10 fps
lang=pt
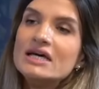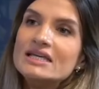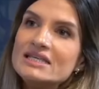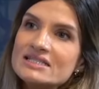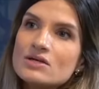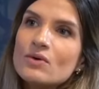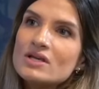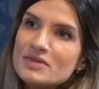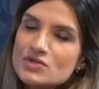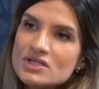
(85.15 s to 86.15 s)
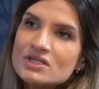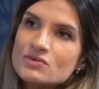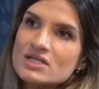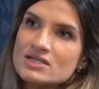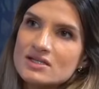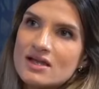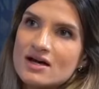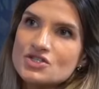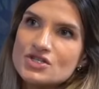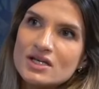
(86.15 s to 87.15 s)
e são alimentos que dão saciedade, né?